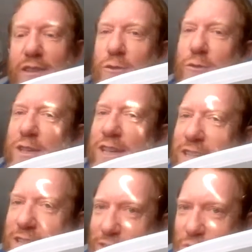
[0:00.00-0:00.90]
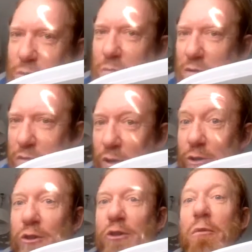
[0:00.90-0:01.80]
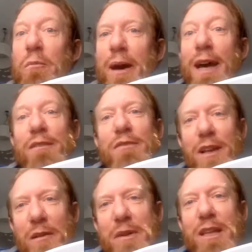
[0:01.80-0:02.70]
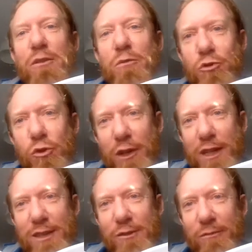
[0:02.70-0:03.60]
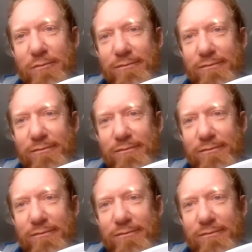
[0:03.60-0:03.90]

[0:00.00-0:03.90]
Così sul mio volto compare finalmente un sorriso.